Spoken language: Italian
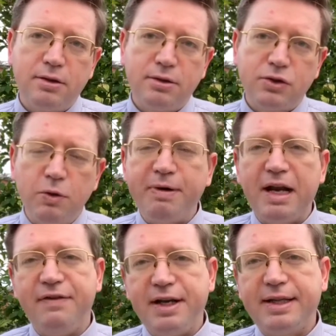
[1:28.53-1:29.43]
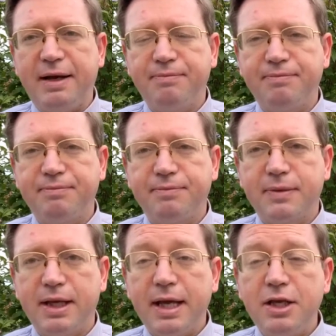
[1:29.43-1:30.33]
scoprì la verità
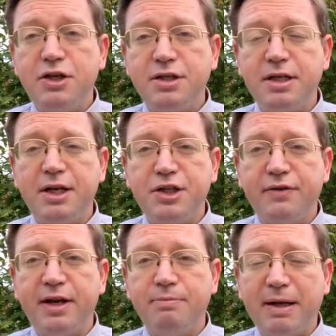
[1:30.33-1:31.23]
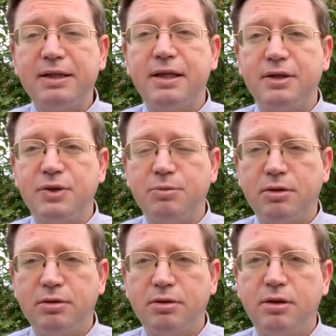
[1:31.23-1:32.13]
e decise di ricevere il
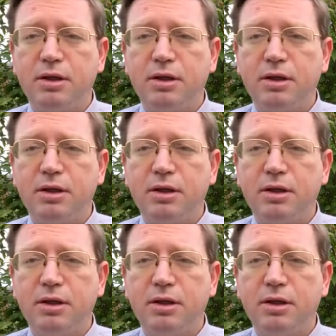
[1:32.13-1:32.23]
battesimo